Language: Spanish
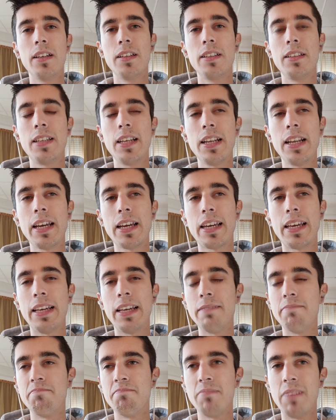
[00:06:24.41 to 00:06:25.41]
tiene
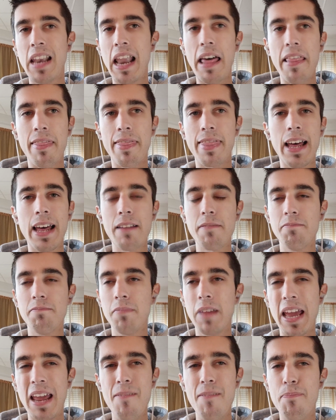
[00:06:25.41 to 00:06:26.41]
que lanzar
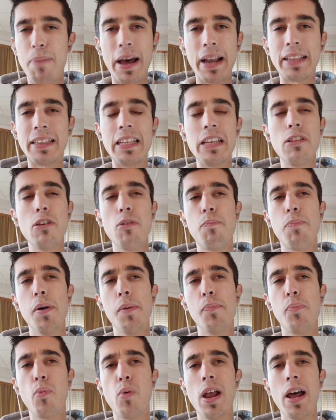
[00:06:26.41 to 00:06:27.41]
el Partido
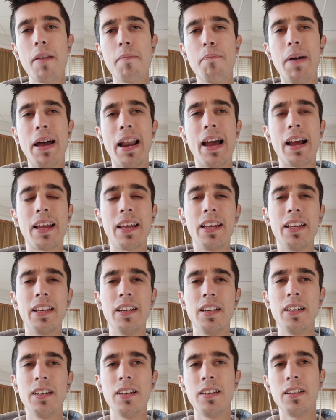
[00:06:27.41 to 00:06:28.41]
Popular para que
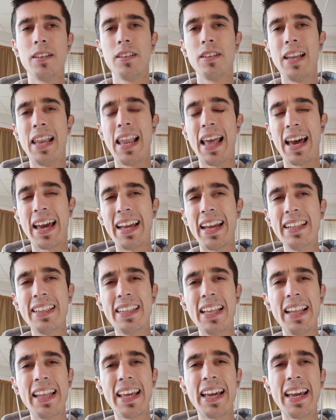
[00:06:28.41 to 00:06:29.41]
la
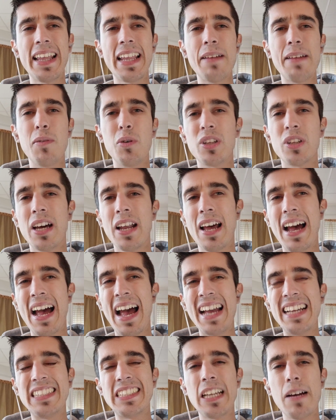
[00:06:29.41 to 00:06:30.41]
gente deje de votar
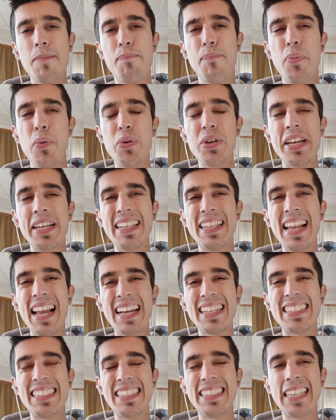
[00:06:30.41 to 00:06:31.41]
a esa puñetera
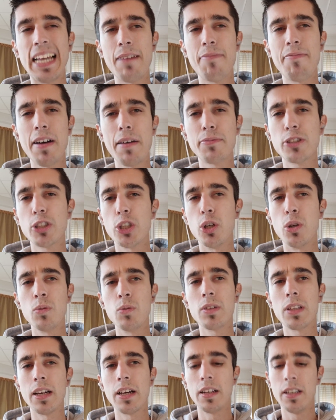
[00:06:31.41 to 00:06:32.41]
estafa
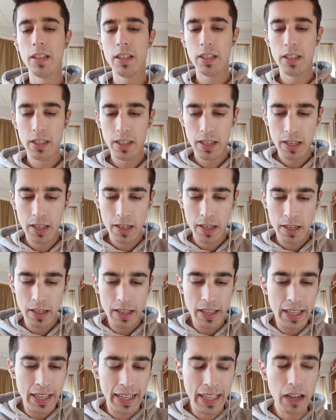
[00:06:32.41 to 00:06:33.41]
absoluta.
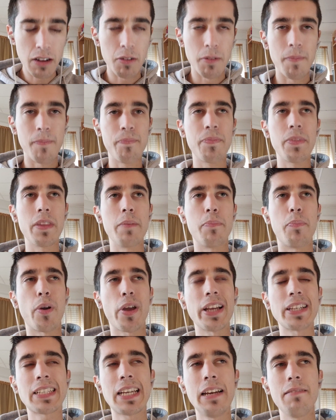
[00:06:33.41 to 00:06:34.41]
Y claro,
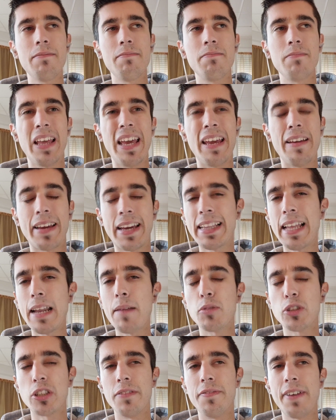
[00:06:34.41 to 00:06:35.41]
porque es que, ¿en qué
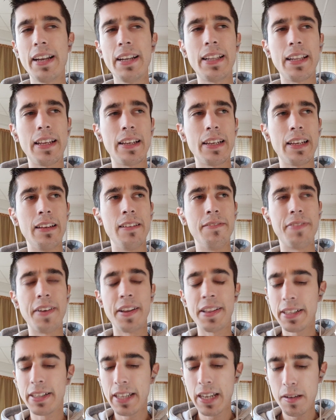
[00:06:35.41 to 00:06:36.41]
tenemos enfrente?
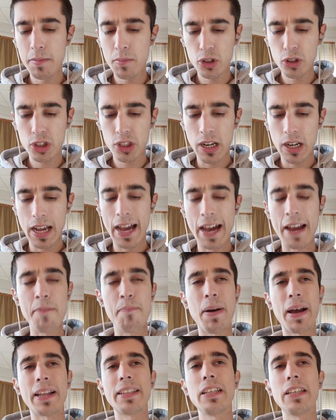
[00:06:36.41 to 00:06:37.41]
Enfrente tenemos al
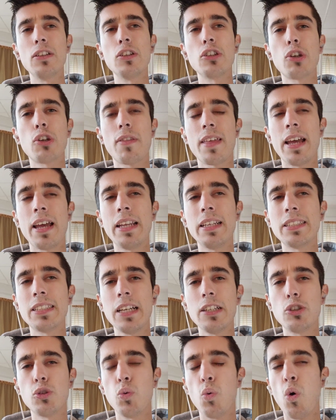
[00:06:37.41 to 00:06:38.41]
Partido Socialista
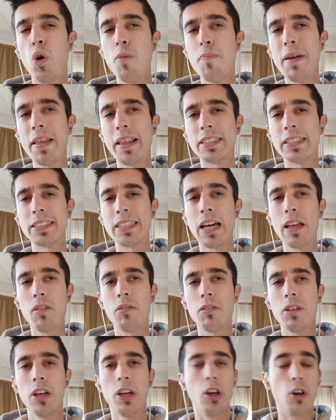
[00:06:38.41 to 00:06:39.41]
y su golpe de
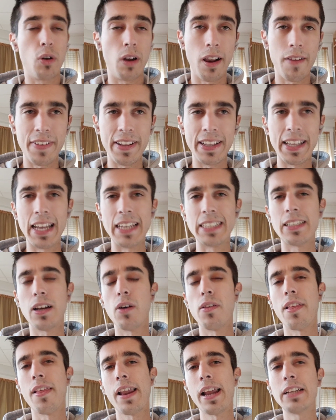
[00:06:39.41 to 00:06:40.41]
Estado, con el fin del Estado
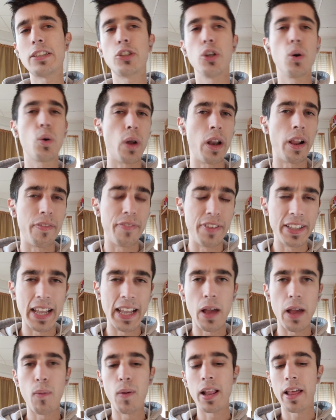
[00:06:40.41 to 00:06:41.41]
de Derecho, con el fin de
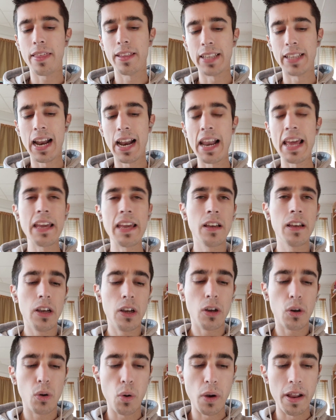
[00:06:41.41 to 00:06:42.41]
la igualdad ante la ley,
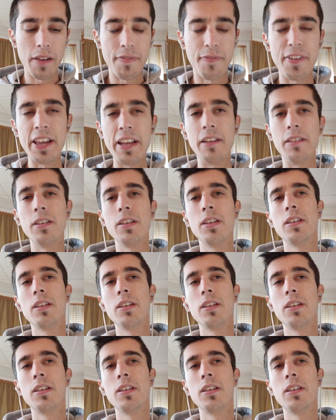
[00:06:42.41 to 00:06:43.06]
con el fin